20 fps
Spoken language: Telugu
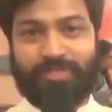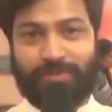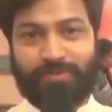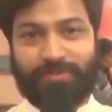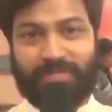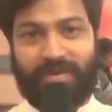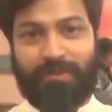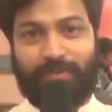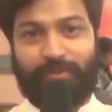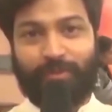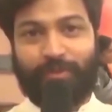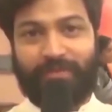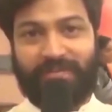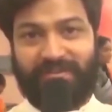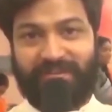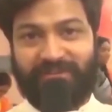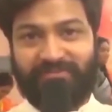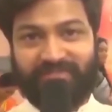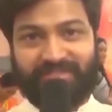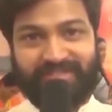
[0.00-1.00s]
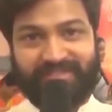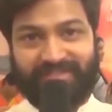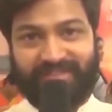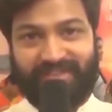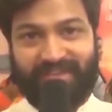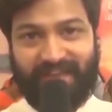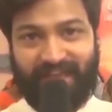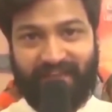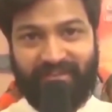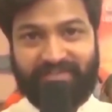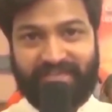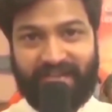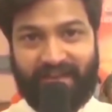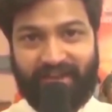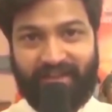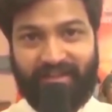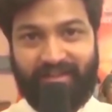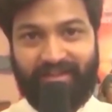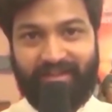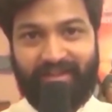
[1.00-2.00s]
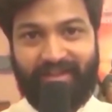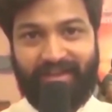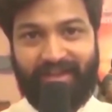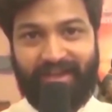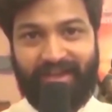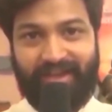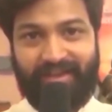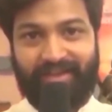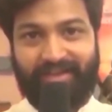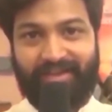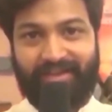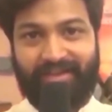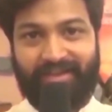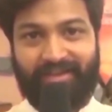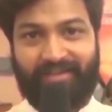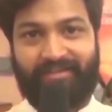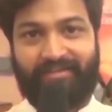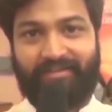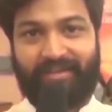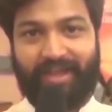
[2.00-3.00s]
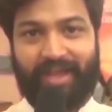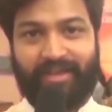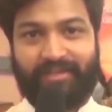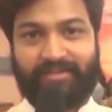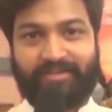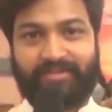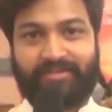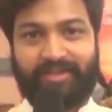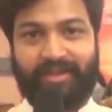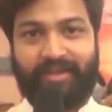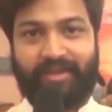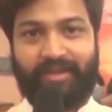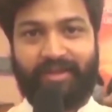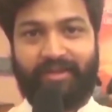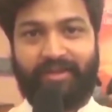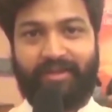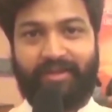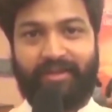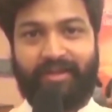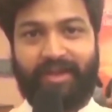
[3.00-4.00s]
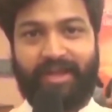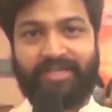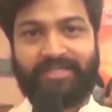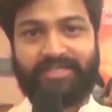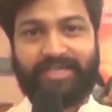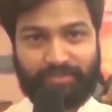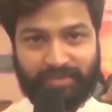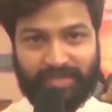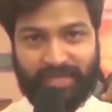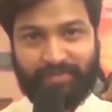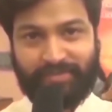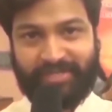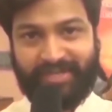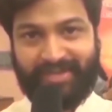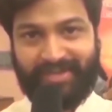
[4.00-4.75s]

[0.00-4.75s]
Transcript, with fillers: డూ సబ్స్క్రైబ్ టు టిఎఫ్సిసి లైవ్ ఛానల్ అండ్ లైక్ షేర్ అండ్ సబ్స్క్రైబ్